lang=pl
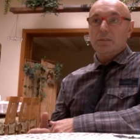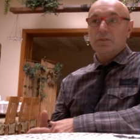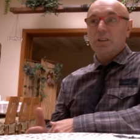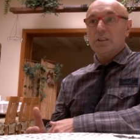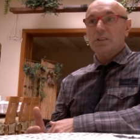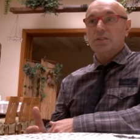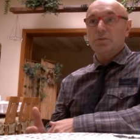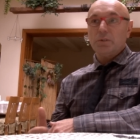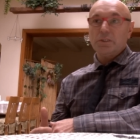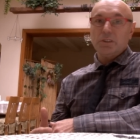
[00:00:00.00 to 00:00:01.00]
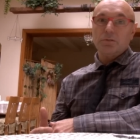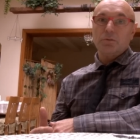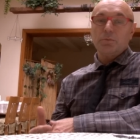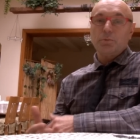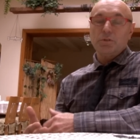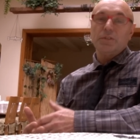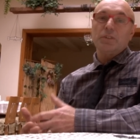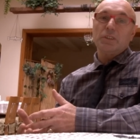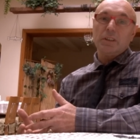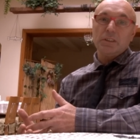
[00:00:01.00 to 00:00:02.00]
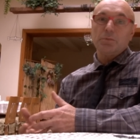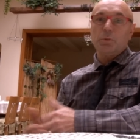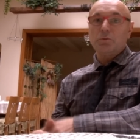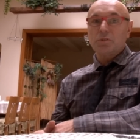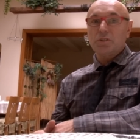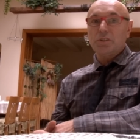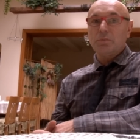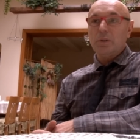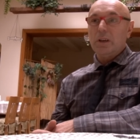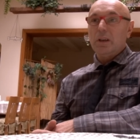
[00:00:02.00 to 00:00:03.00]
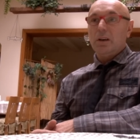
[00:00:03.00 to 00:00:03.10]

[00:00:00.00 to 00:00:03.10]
wszelkie sytuacje, które były związane z moim życiem,